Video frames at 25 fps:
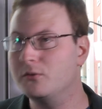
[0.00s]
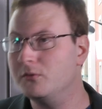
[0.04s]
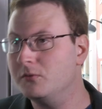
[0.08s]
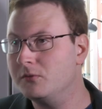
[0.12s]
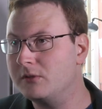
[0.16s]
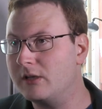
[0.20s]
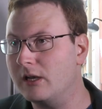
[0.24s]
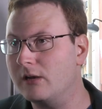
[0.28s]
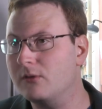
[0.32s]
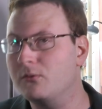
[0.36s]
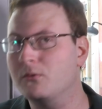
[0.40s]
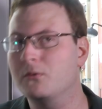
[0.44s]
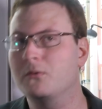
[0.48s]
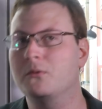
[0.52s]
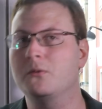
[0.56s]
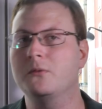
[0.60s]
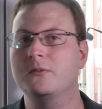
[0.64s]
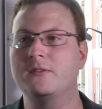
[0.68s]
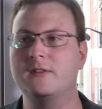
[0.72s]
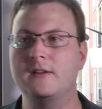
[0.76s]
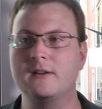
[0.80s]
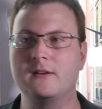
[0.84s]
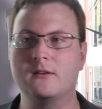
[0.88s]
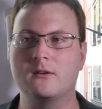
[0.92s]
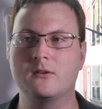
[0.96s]
une quelconque
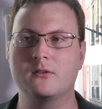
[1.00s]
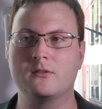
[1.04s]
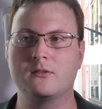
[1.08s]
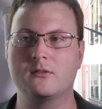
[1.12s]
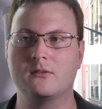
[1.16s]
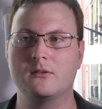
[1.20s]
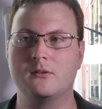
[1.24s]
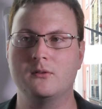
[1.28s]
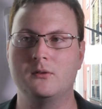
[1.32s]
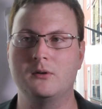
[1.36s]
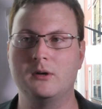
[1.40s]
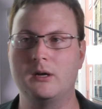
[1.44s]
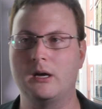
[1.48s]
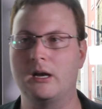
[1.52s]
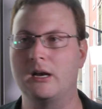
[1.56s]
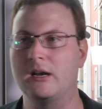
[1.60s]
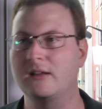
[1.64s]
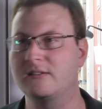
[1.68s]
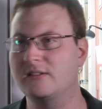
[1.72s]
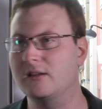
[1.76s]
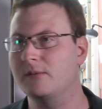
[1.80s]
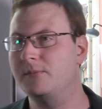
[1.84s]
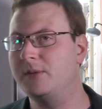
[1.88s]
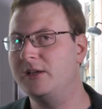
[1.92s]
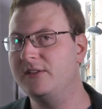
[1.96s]
conséquence à
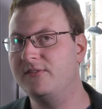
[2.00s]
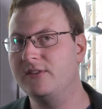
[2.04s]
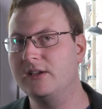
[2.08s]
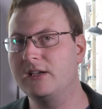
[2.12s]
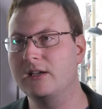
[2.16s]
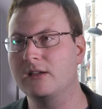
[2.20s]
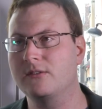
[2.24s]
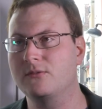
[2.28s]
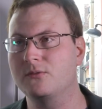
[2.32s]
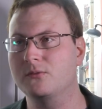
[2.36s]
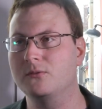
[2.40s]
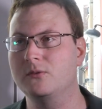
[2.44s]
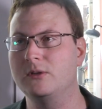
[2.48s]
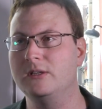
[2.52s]
la simplification